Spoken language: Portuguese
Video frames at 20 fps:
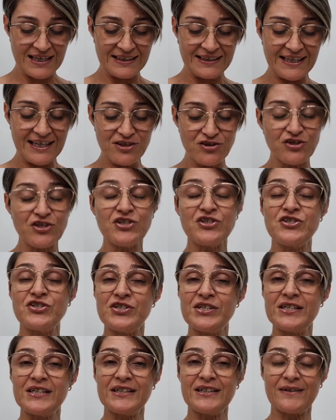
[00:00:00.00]
Neste
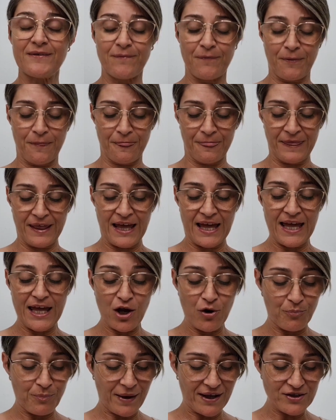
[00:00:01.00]
dia,
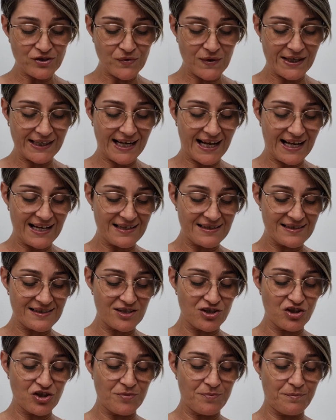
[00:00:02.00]
eu peço a
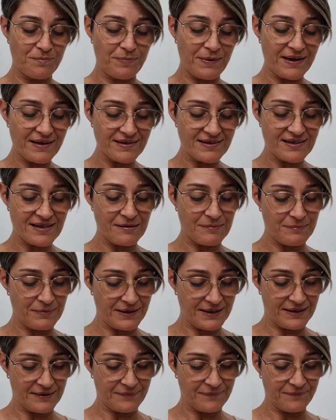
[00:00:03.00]
graça de
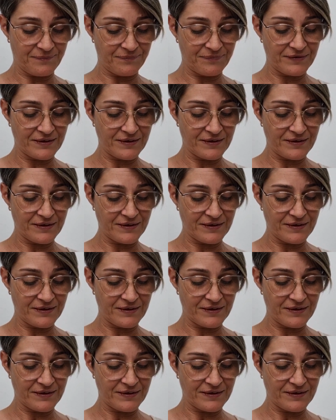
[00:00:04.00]
perceber